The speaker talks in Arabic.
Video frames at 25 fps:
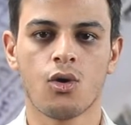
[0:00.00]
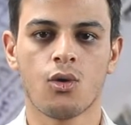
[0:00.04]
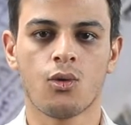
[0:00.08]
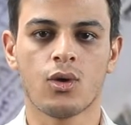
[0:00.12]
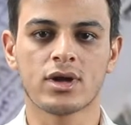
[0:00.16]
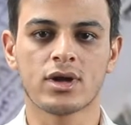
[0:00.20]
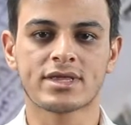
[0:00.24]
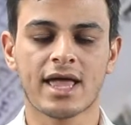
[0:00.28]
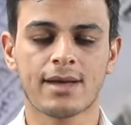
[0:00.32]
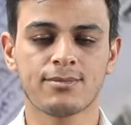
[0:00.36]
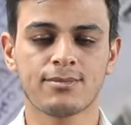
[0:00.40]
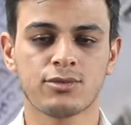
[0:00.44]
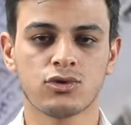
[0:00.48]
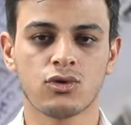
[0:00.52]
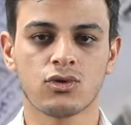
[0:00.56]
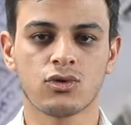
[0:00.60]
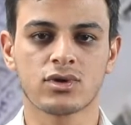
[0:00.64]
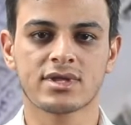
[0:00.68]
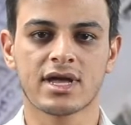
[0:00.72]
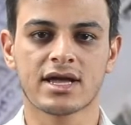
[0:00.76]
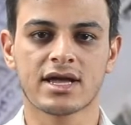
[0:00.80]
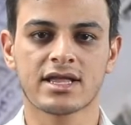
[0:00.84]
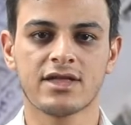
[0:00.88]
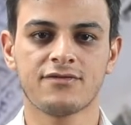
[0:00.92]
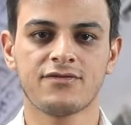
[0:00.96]
وتبلغ
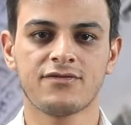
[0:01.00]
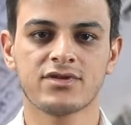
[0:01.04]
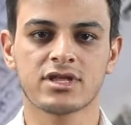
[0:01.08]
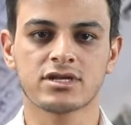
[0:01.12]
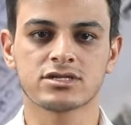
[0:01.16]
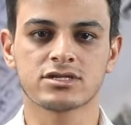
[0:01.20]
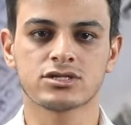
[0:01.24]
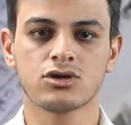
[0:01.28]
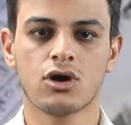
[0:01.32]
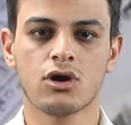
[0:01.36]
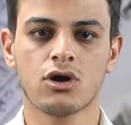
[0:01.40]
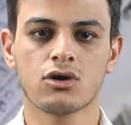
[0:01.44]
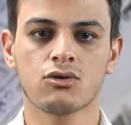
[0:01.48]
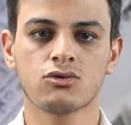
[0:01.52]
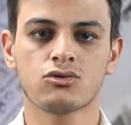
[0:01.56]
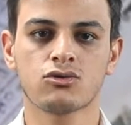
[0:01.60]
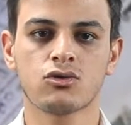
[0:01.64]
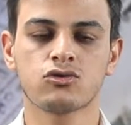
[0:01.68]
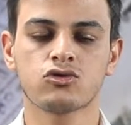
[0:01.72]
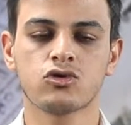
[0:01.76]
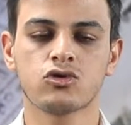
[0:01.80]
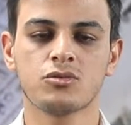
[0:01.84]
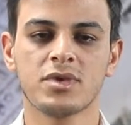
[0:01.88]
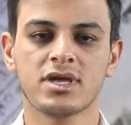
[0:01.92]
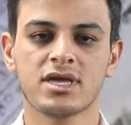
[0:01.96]
تكلفة إصداره
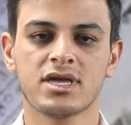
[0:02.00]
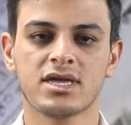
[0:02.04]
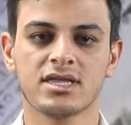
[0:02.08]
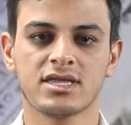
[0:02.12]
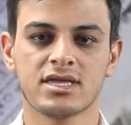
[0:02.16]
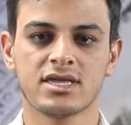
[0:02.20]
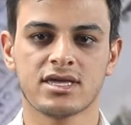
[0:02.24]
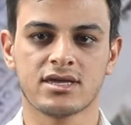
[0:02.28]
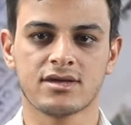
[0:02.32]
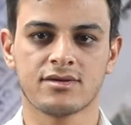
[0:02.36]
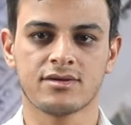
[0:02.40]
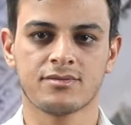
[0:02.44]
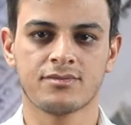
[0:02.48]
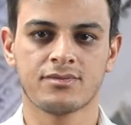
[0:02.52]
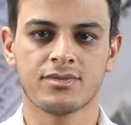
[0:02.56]
300 جنيه